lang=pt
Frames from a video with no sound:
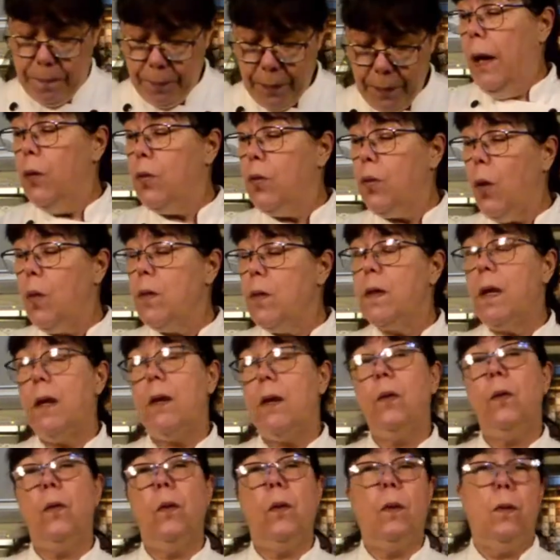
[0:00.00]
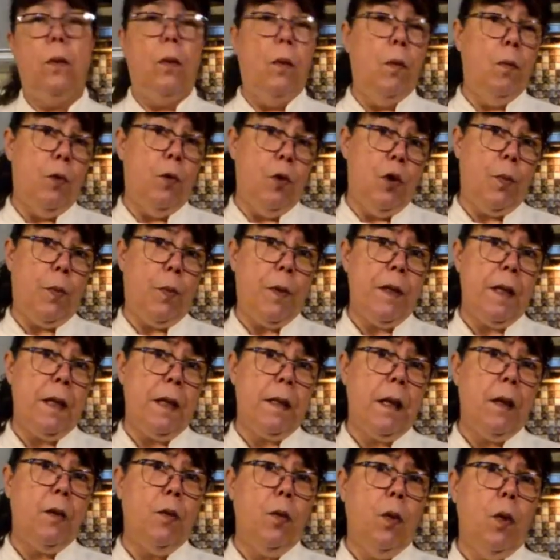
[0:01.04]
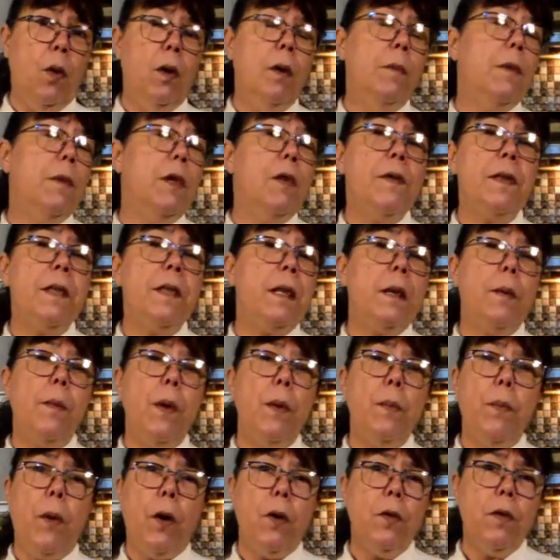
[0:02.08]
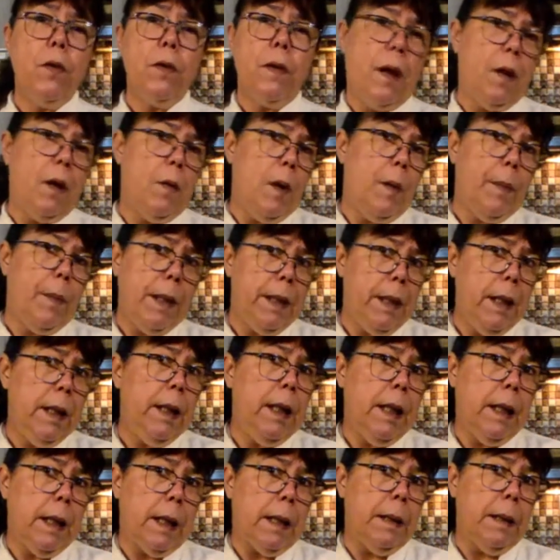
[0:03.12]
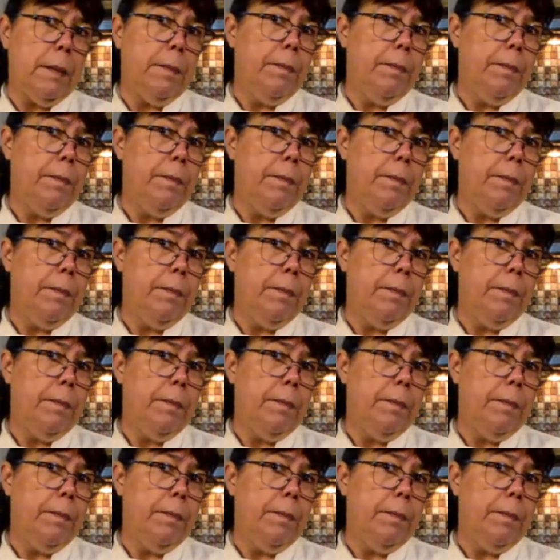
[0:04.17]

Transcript: Eu estou usando um multiprocessador, mas você também pode usar uma batedeira.